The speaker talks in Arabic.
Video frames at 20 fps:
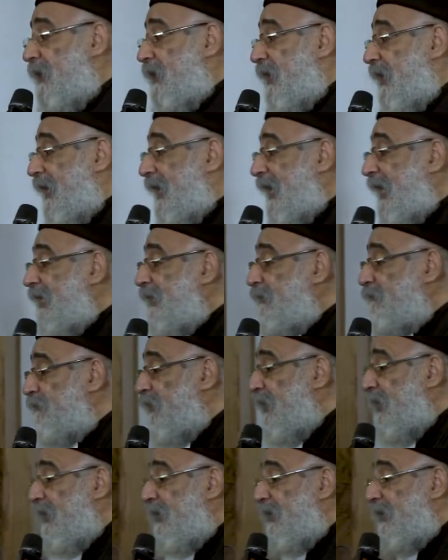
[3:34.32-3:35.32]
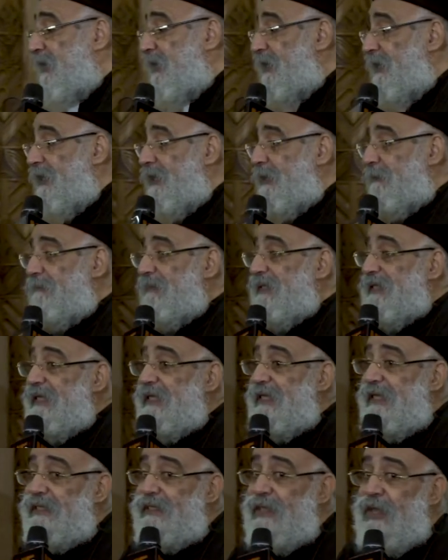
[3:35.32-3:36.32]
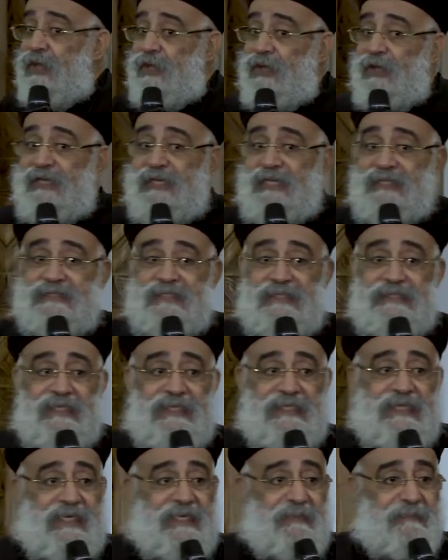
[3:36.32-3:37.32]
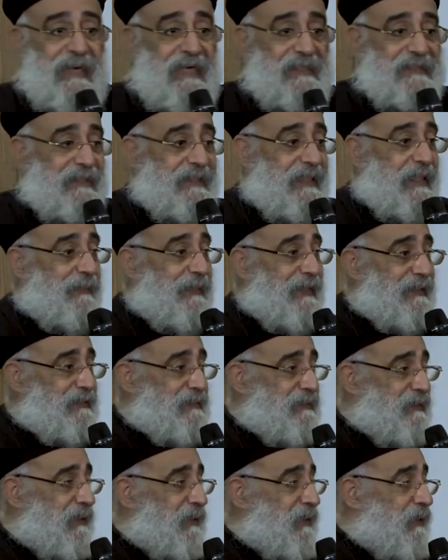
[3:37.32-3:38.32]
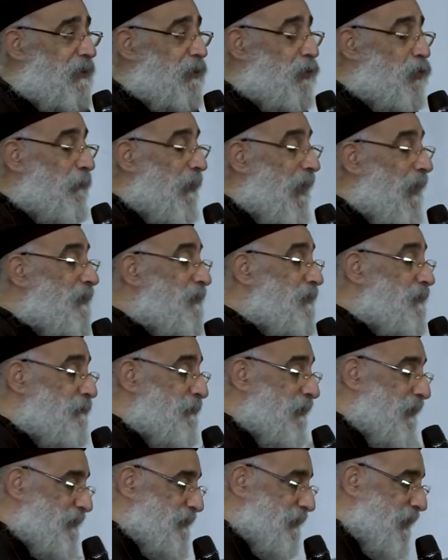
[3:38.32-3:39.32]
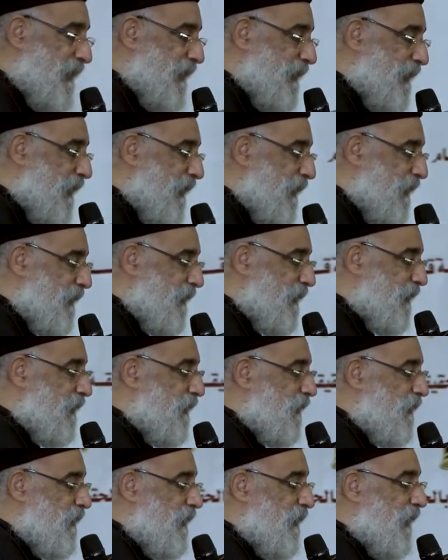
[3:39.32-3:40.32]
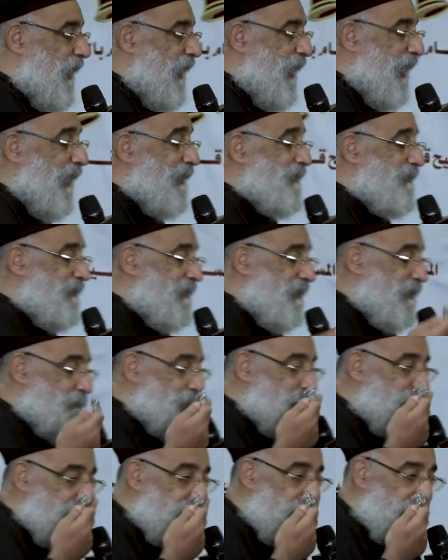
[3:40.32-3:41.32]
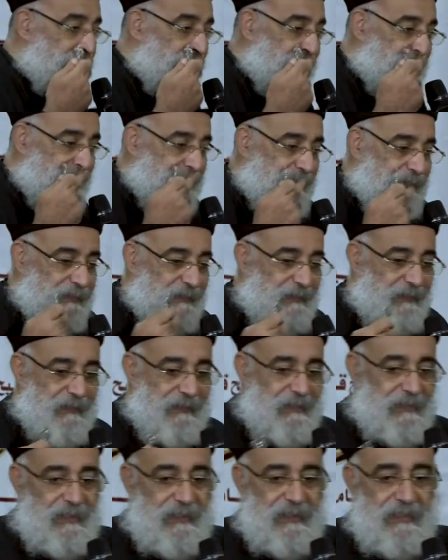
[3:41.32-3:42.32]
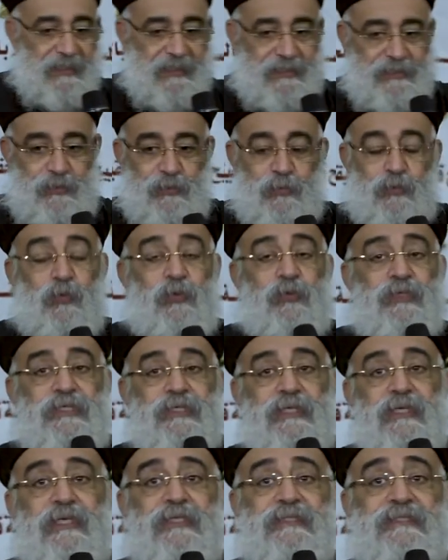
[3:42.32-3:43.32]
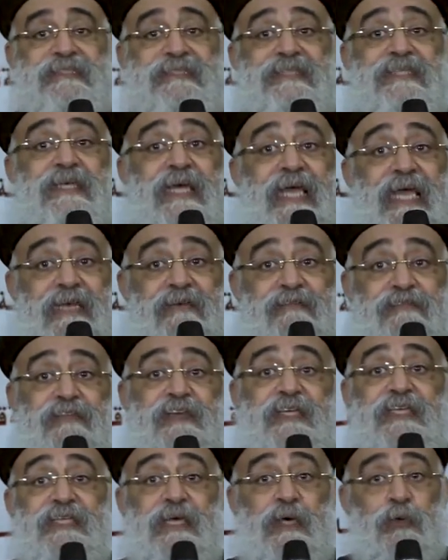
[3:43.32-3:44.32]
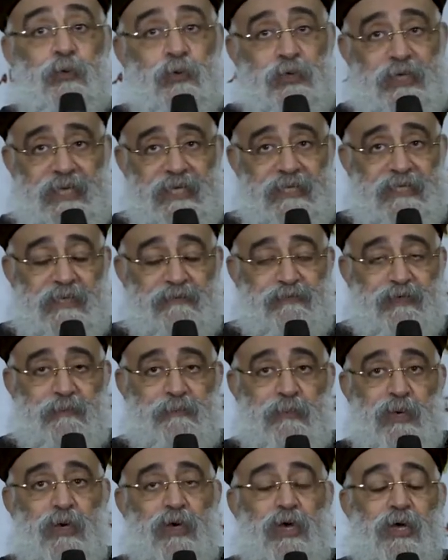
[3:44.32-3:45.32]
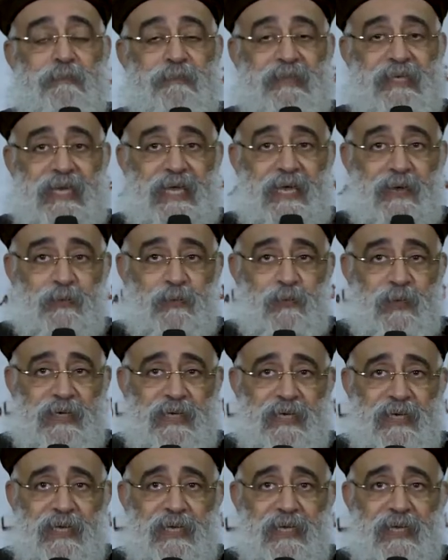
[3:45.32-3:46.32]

خايفة من العلاقه الجسديه اللي بعد الجواز يبقى انت محتاجه حد كبير يكون ذي خلفيه روحيه في المقام الاول